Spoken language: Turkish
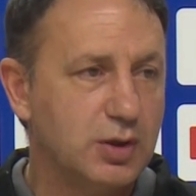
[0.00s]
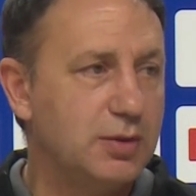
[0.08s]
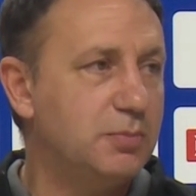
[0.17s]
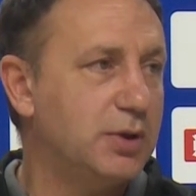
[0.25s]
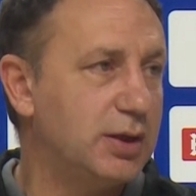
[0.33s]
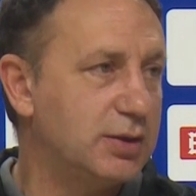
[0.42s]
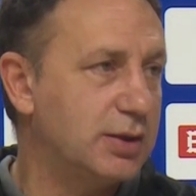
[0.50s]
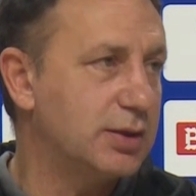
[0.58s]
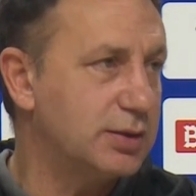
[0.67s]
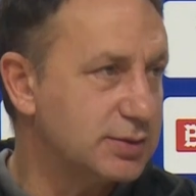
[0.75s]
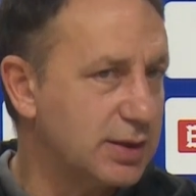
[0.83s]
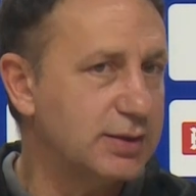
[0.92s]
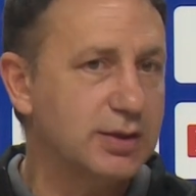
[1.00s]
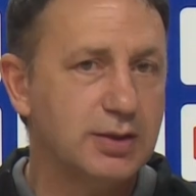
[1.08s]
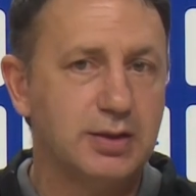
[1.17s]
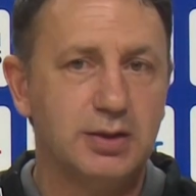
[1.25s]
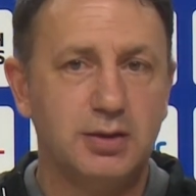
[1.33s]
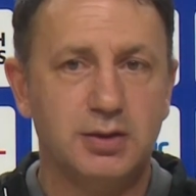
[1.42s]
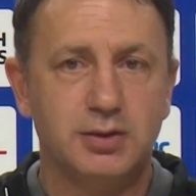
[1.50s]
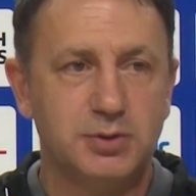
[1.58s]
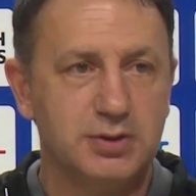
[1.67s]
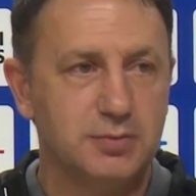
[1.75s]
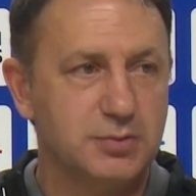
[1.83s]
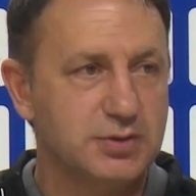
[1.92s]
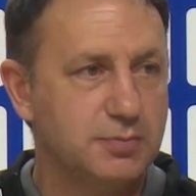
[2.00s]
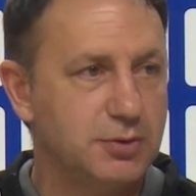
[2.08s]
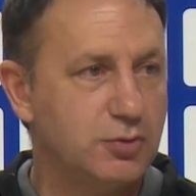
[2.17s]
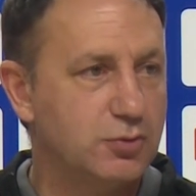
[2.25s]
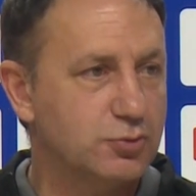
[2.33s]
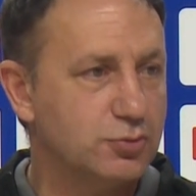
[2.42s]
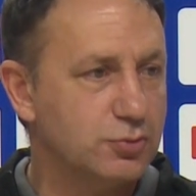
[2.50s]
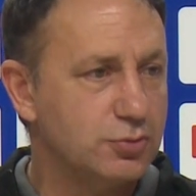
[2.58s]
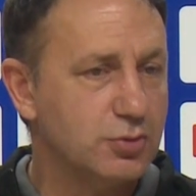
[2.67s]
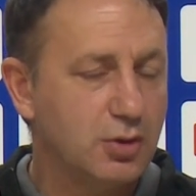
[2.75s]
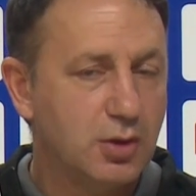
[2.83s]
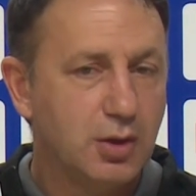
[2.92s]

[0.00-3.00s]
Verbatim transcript: NBA'dekileri zaten al alamadığımızı biliyorsunuz.